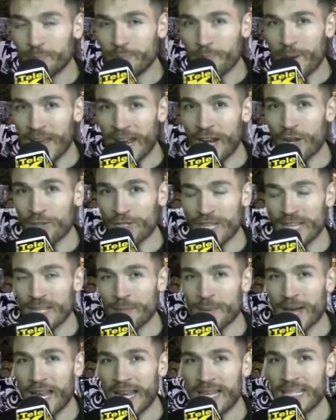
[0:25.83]
Para los
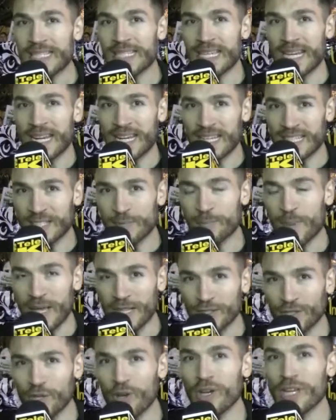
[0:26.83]
animales,
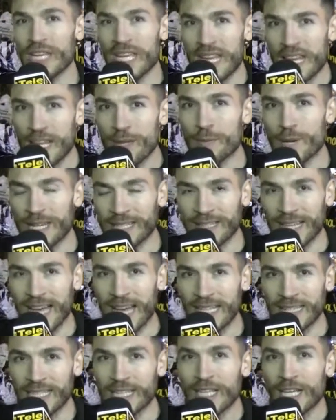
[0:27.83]
respeto y
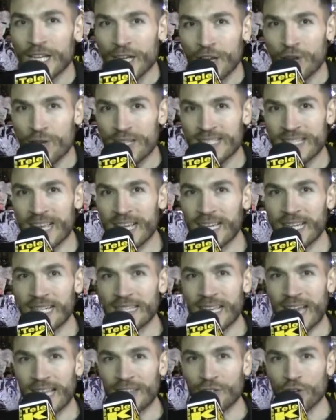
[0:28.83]
libertad lo están
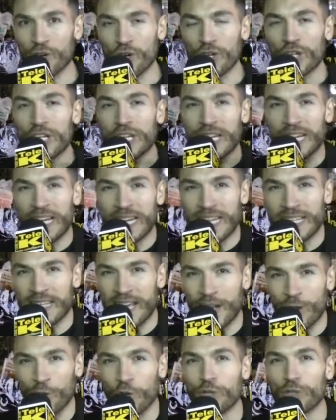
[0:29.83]
gritando.
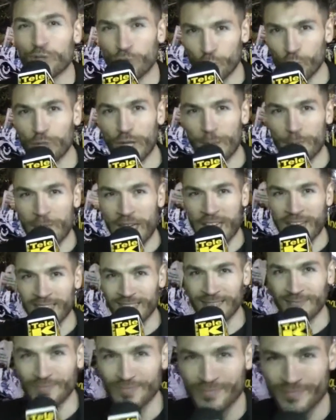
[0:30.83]
Grídalo tú
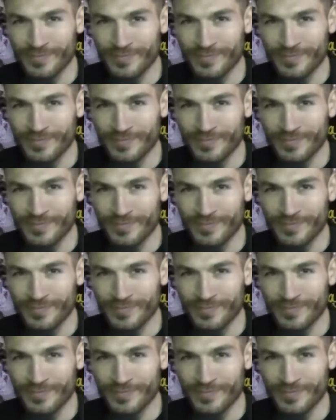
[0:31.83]
también.